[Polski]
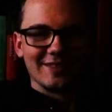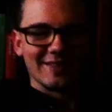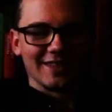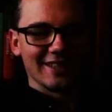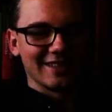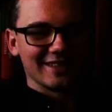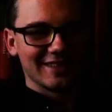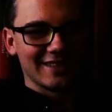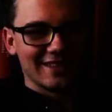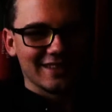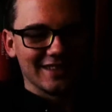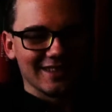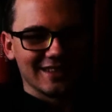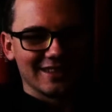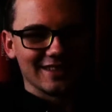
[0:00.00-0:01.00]

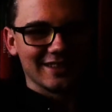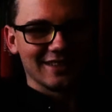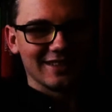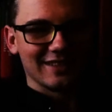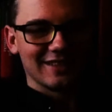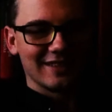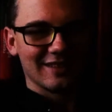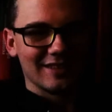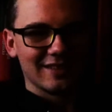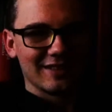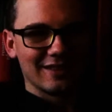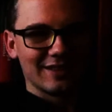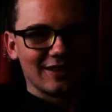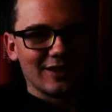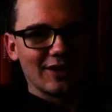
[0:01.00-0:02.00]
Więc yy,
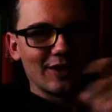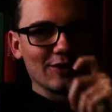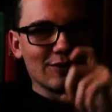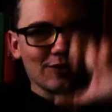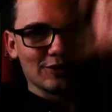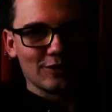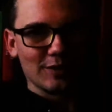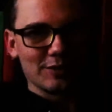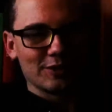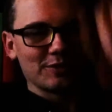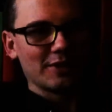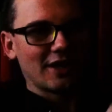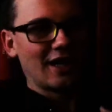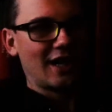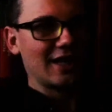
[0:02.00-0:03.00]
otworzyłem
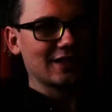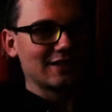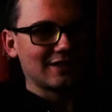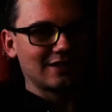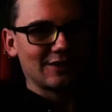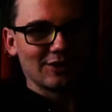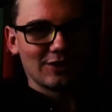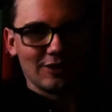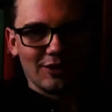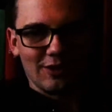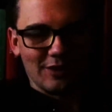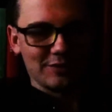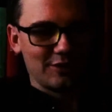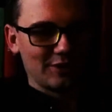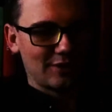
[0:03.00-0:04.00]
sobie kask,
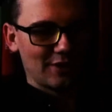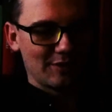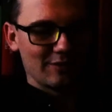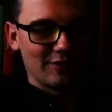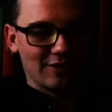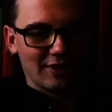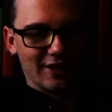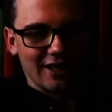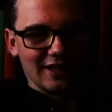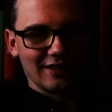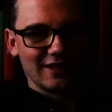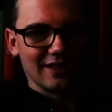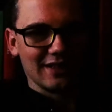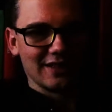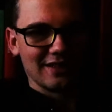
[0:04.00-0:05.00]
dotknąłem się tutaj, mówię, ok,
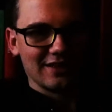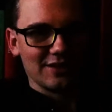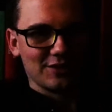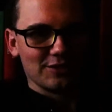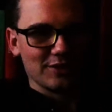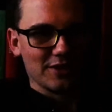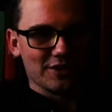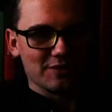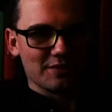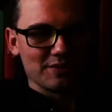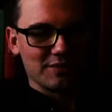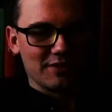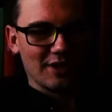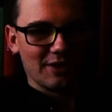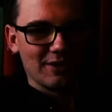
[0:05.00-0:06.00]
nie, nie czuję,
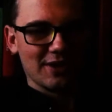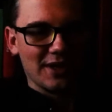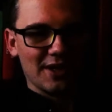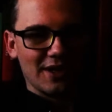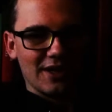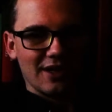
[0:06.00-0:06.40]
żebym miał